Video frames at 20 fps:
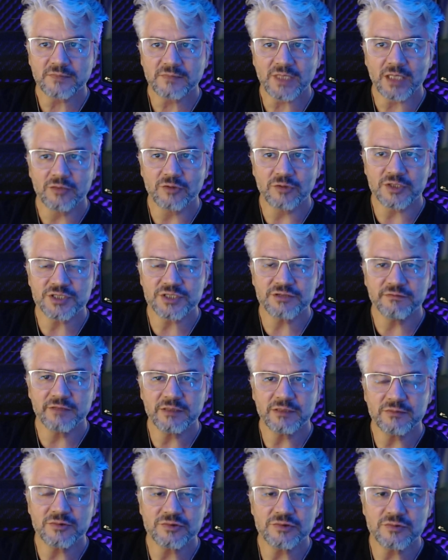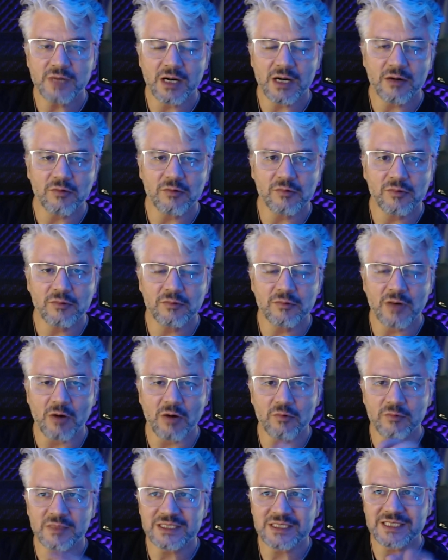nós tivemos um,
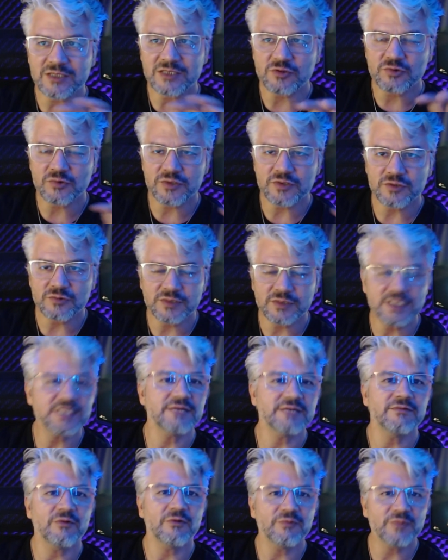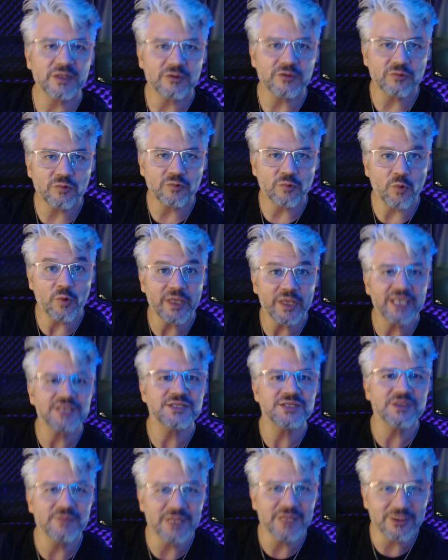algumas questões no desenvolvimento do
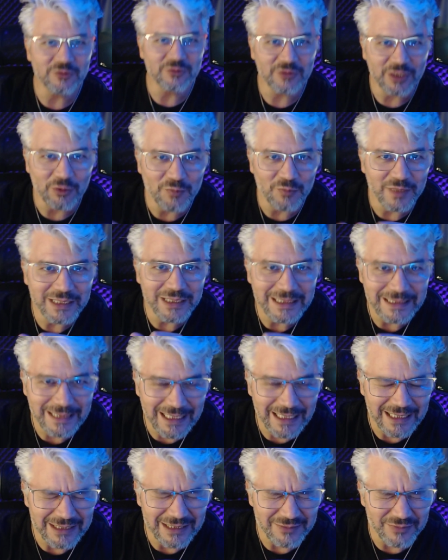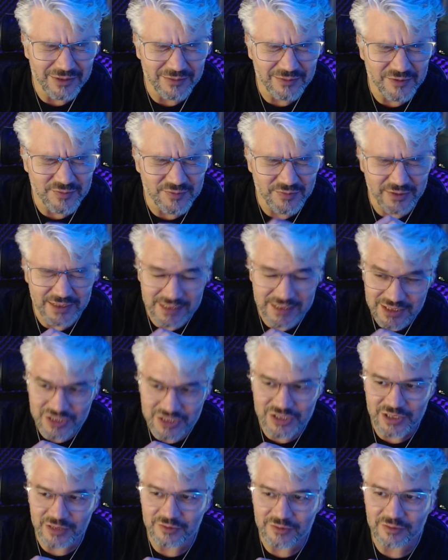conhecimento da humanidade, podemos pôr desse
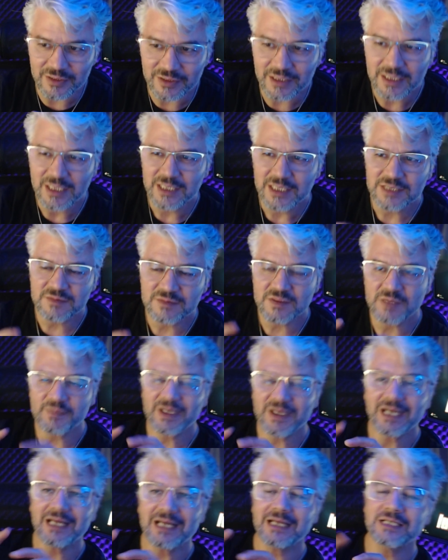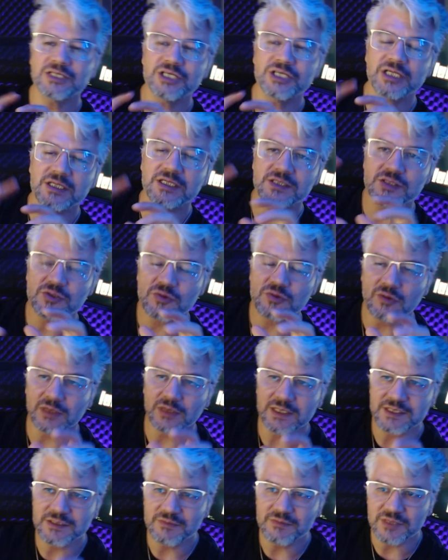jeito, né? Se você pegar antigas
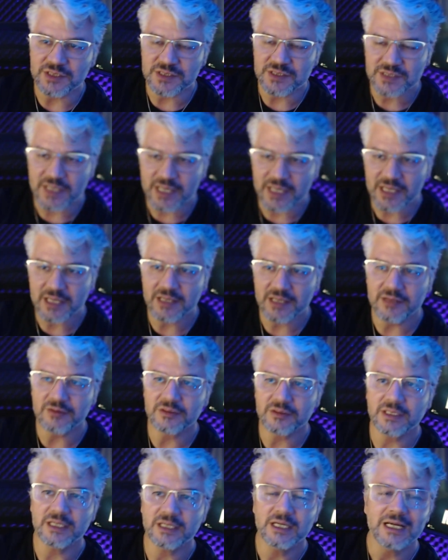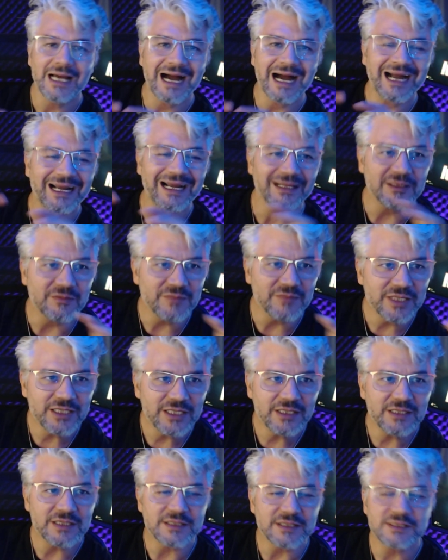escolas de mistério, né,
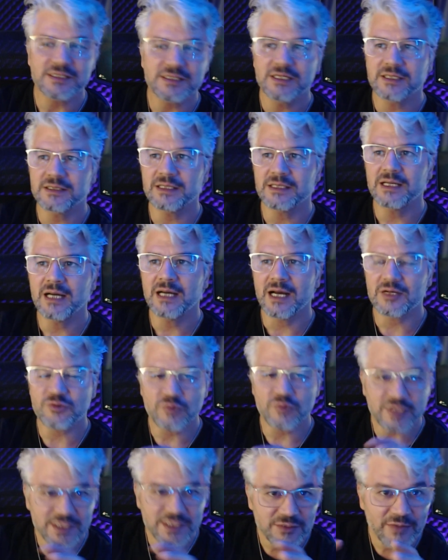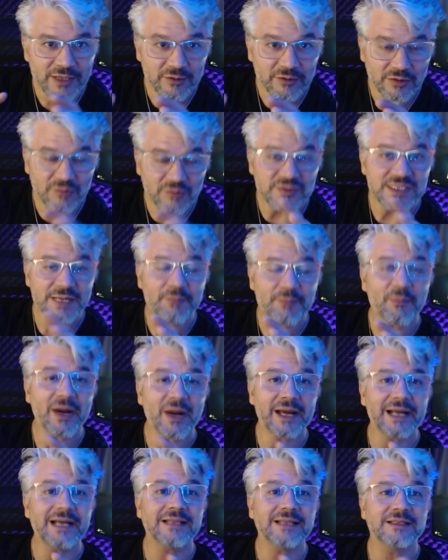academias, né, as coisas não eram tão
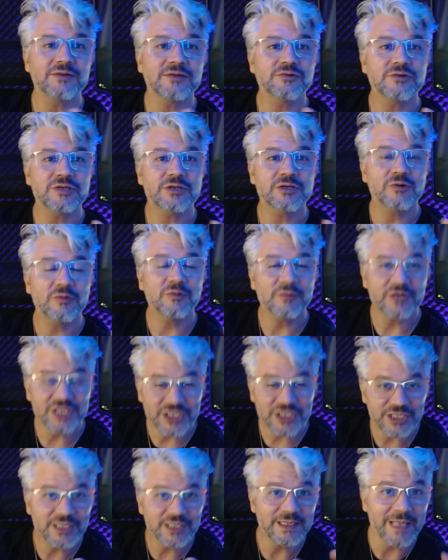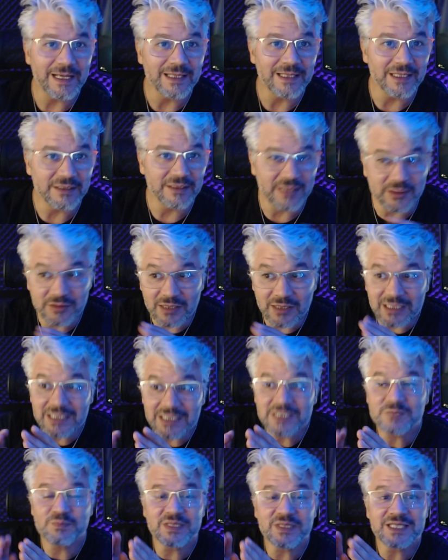separadas hoje como a gente tem, né? Tanta
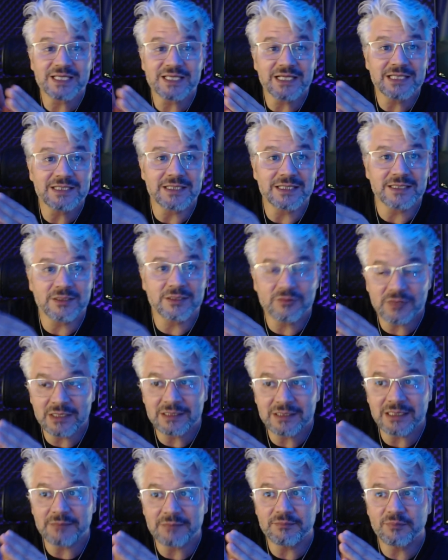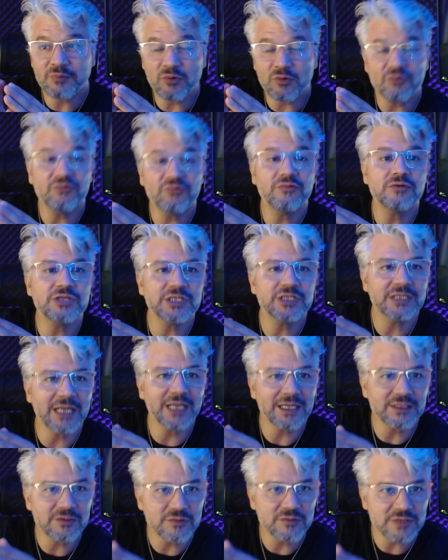especialização, tanta
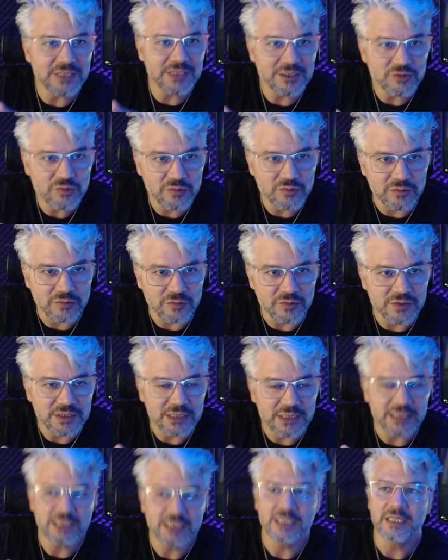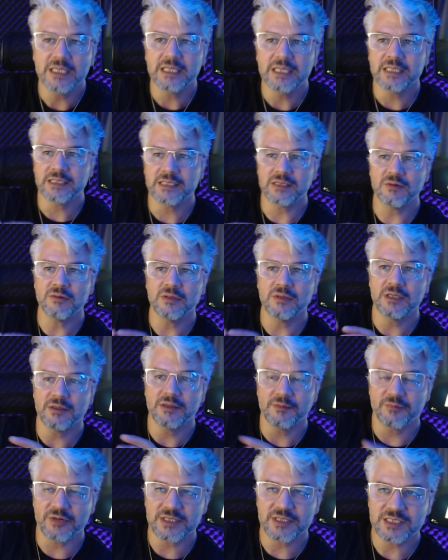profundidade nos assuntos, né? Então,
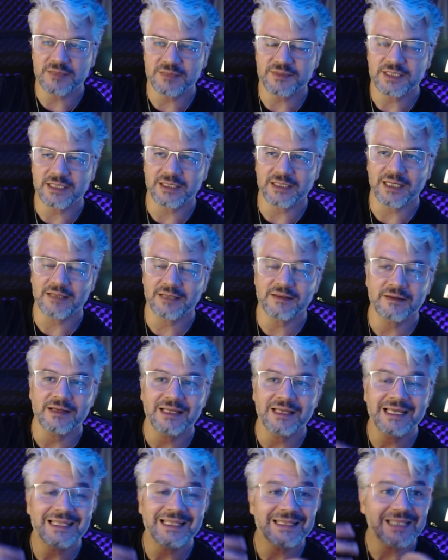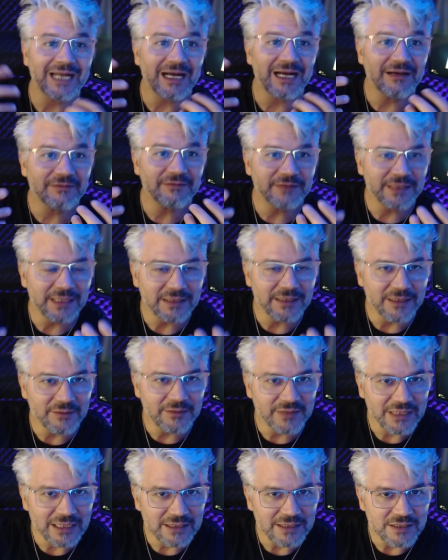por exemplo, se entrada, entrava em
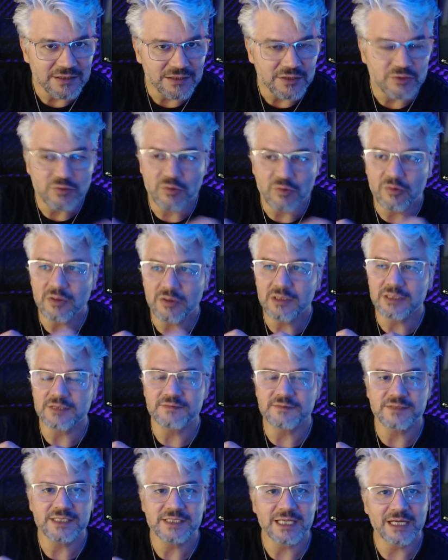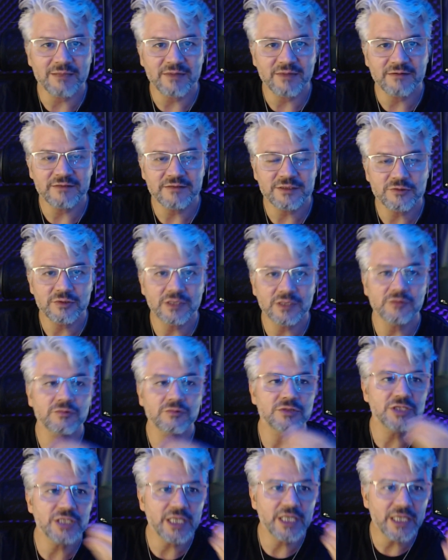determinadas escolas, você acabava estudando
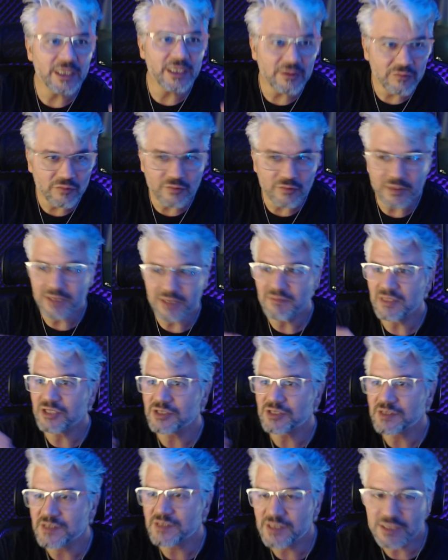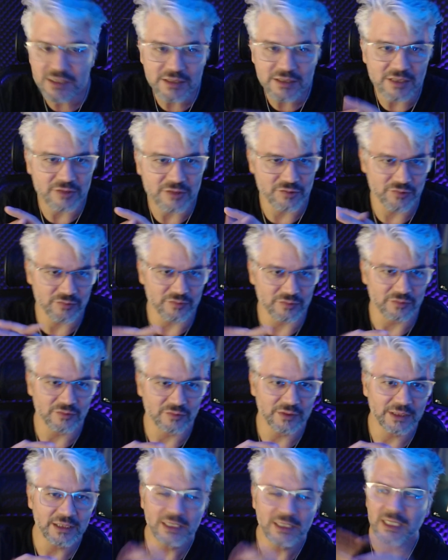direito e medicina junto,
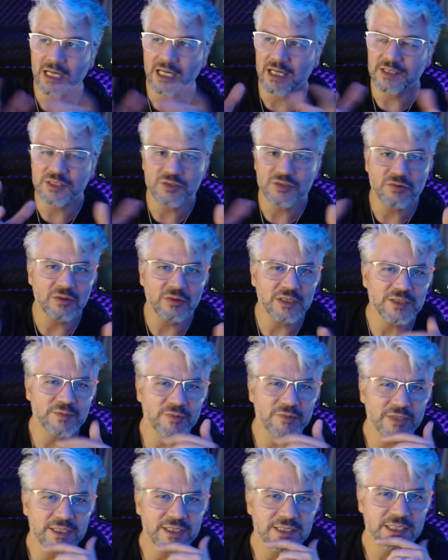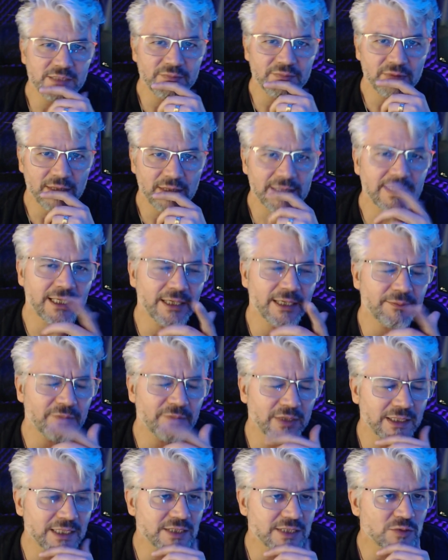né? As escolas, por exemplo, lá da
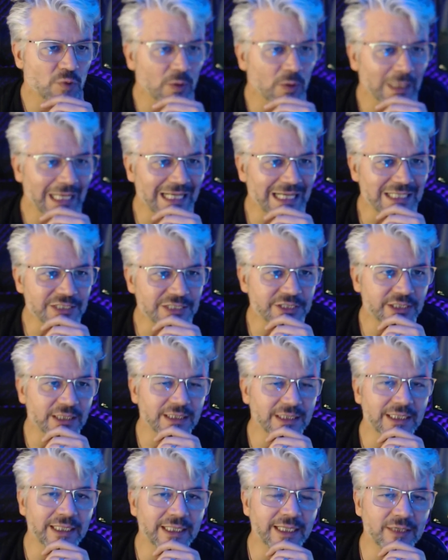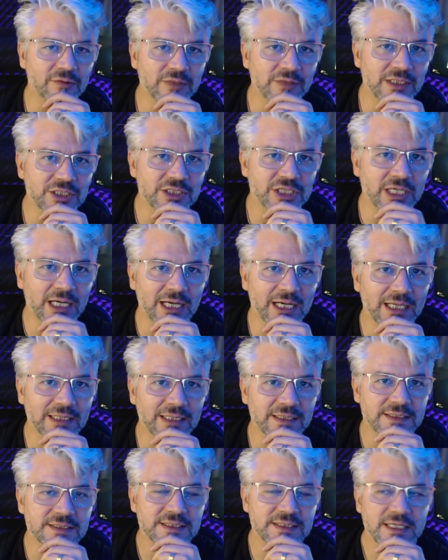época da escolástica, né, eram
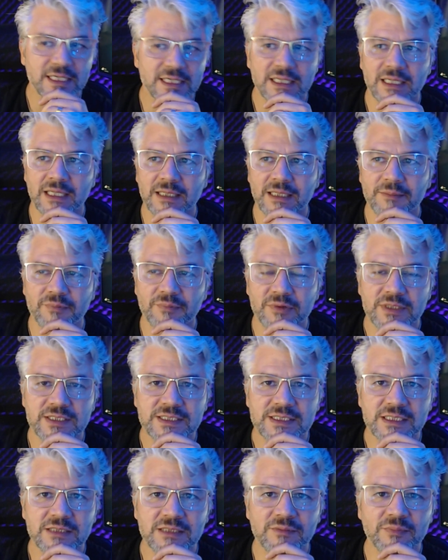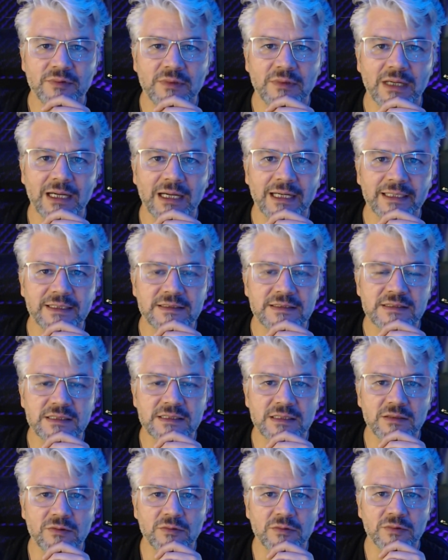dedicadas, a, por exemplo, à
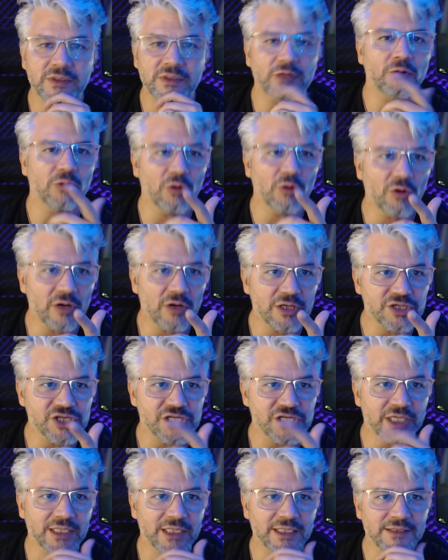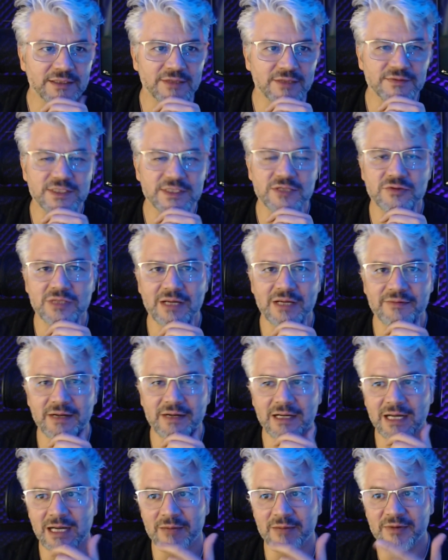questão teológica teológica, né? Então você estudava,
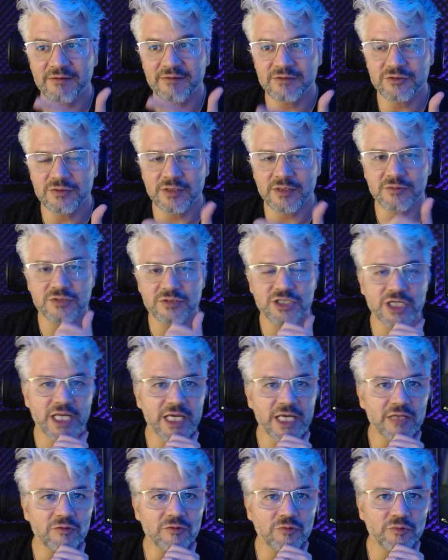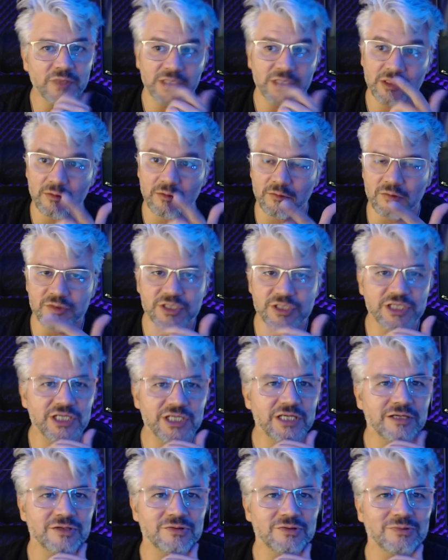acabava estudando direito e
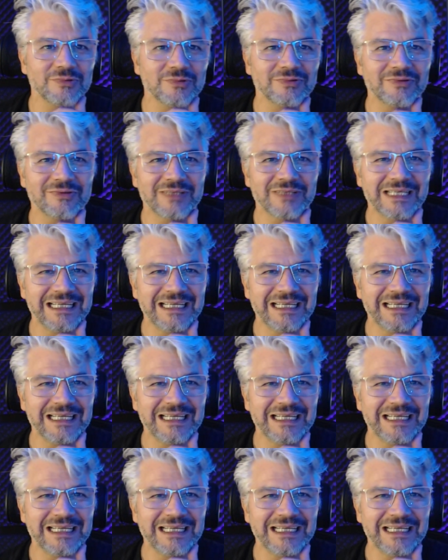teologia junto, né?